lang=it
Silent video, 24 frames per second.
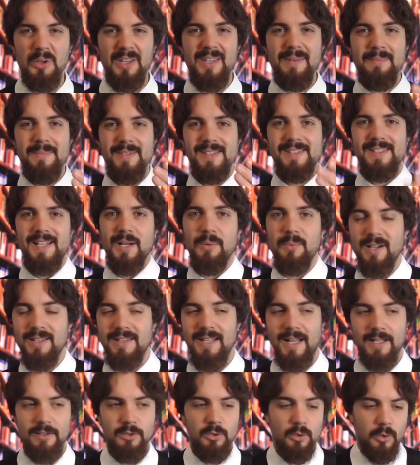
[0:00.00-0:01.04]
chi mi sta
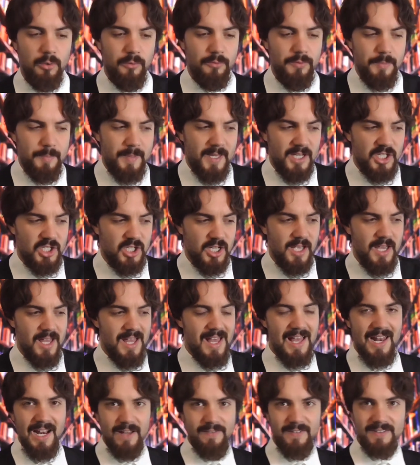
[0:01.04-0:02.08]
guardando, vi piace
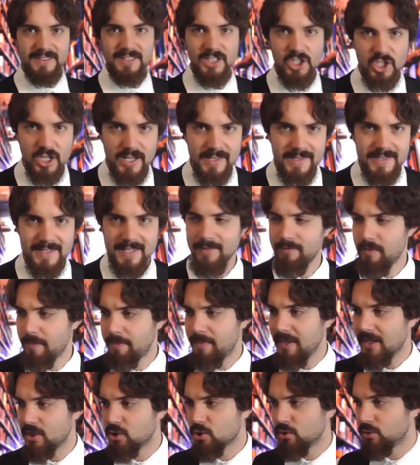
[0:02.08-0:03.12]
la fantascienza, vi
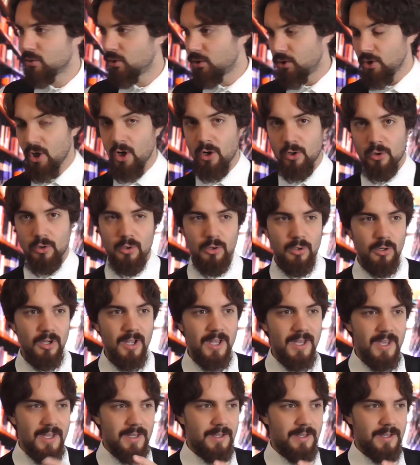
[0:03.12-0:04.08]
piacciono gli horror,